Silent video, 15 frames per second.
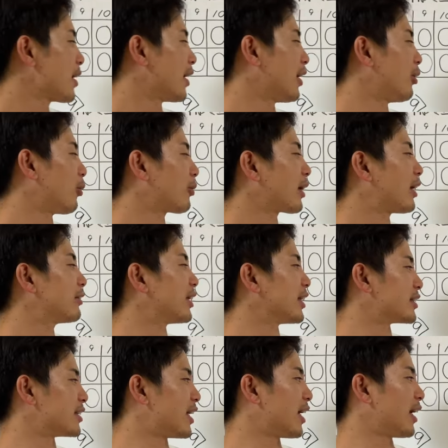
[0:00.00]
6回裏
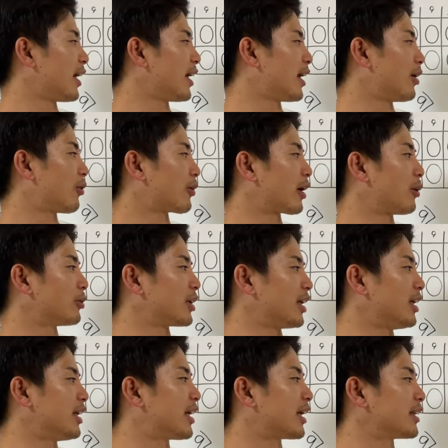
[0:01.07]
ですね、え6回表
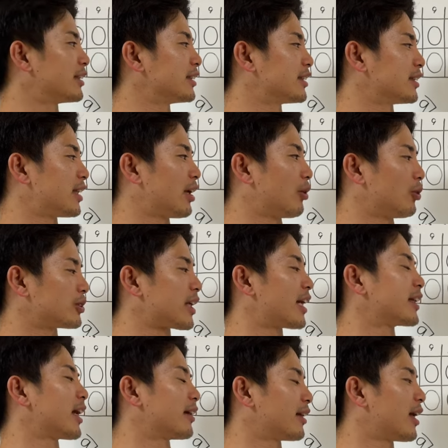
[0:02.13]
いい感じで抑
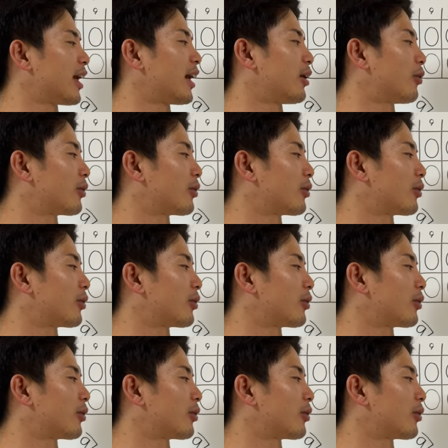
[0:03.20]
えたんで、